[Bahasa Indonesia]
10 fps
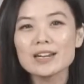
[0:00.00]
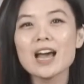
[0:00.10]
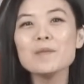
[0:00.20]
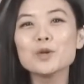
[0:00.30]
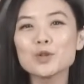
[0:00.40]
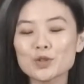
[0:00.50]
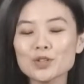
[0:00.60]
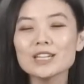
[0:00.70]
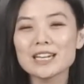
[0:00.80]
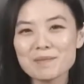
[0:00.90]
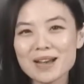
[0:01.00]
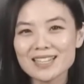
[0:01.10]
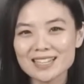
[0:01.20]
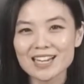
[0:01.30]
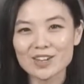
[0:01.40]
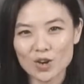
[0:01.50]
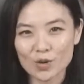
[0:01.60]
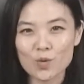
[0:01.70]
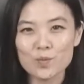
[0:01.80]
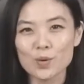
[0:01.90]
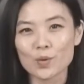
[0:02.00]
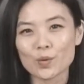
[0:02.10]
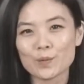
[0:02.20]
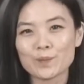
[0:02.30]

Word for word: dan Bluetooth 5.0 combo.